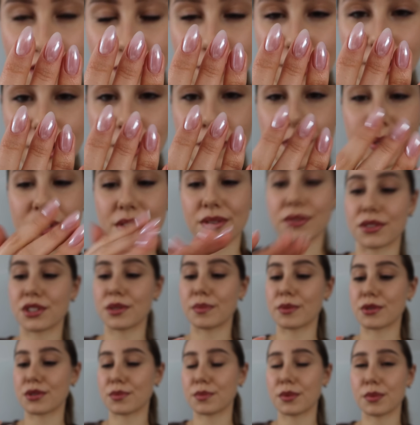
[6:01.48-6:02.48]
zrobić te paznokcie,
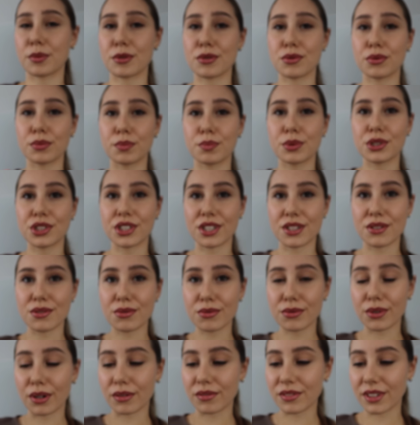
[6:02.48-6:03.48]
bo są po prostu
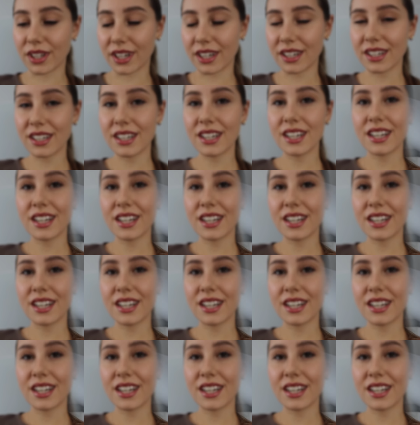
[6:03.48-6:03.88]
przecudowne.